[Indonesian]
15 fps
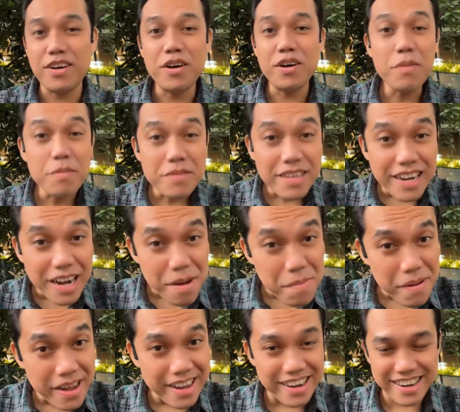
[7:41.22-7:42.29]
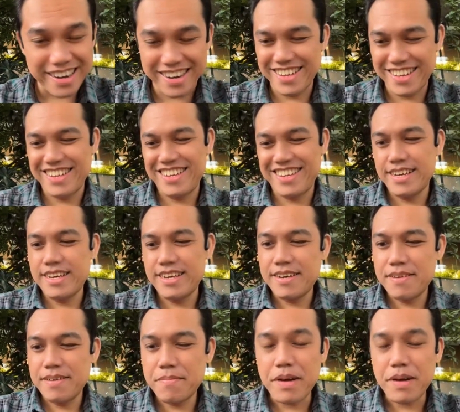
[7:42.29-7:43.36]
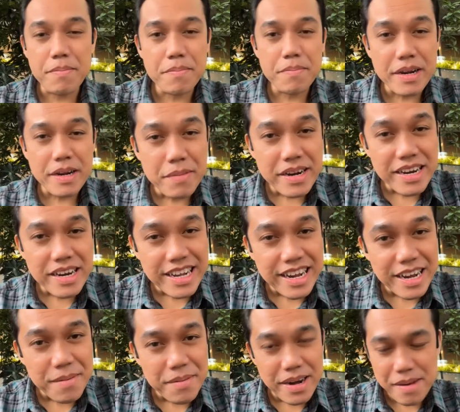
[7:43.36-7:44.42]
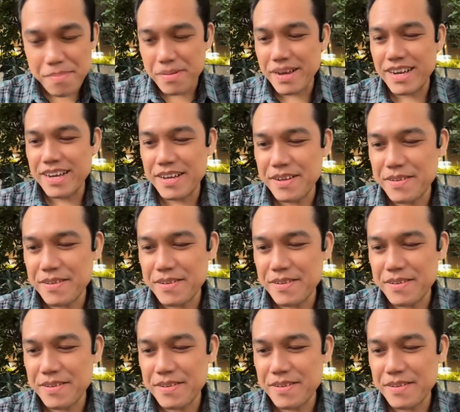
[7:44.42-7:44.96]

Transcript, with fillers: oh belum sarapan berat, berat badan kakak berapa